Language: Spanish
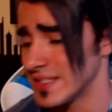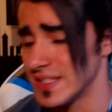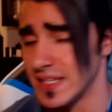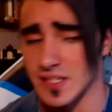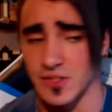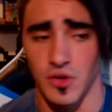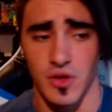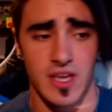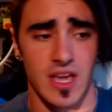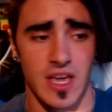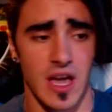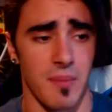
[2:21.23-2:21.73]
Si
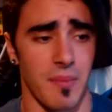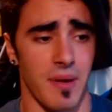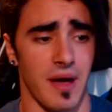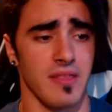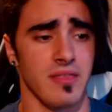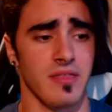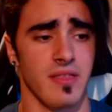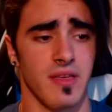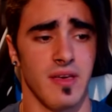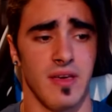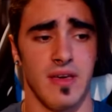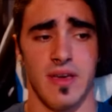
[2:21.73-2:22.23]
soy
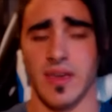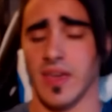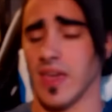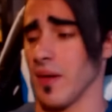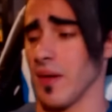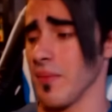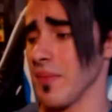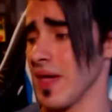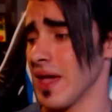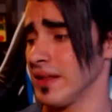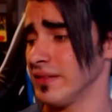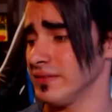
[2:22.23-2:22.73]
capaz,
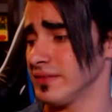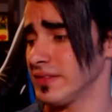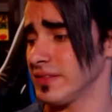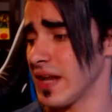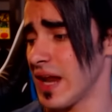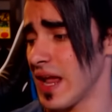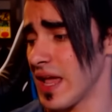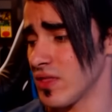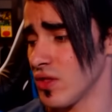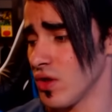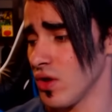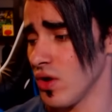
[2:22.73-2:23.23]
que me han
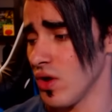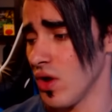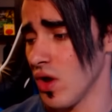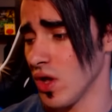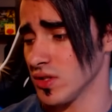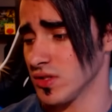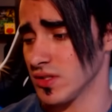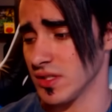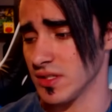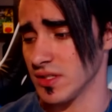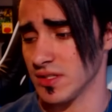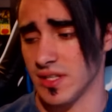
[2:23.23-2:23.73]
traído
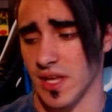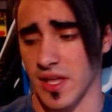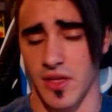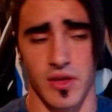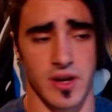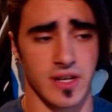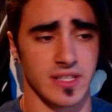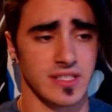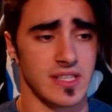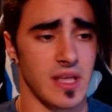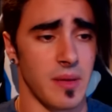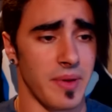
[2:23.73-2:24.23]
los
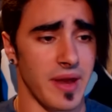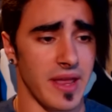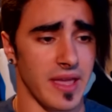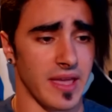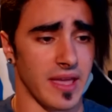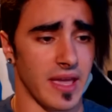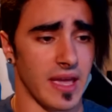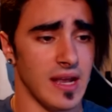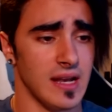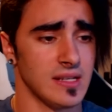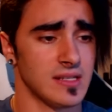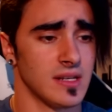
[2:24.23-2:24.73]
señores de
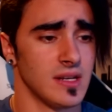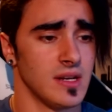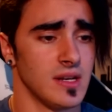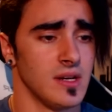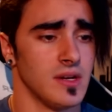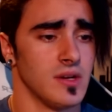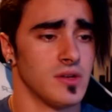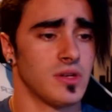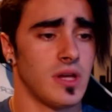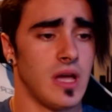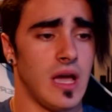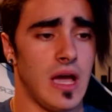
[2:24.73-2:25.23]
Pringles.
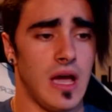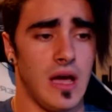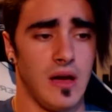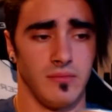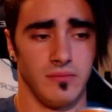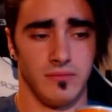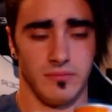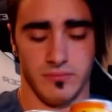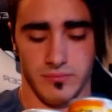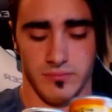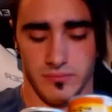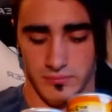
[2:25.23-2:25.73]
O sea,
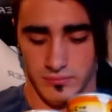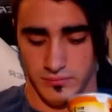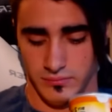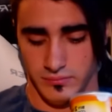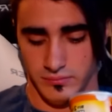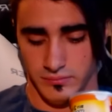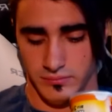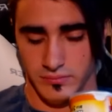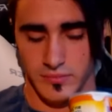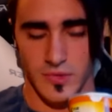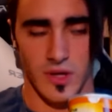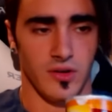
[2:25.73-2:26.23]

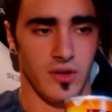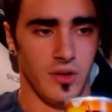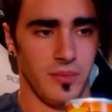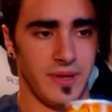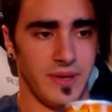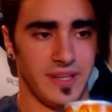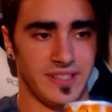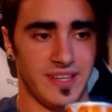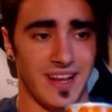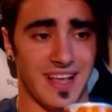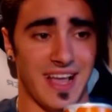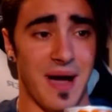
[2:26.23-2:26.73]
no, no voy
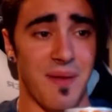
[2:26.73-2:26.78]
a ser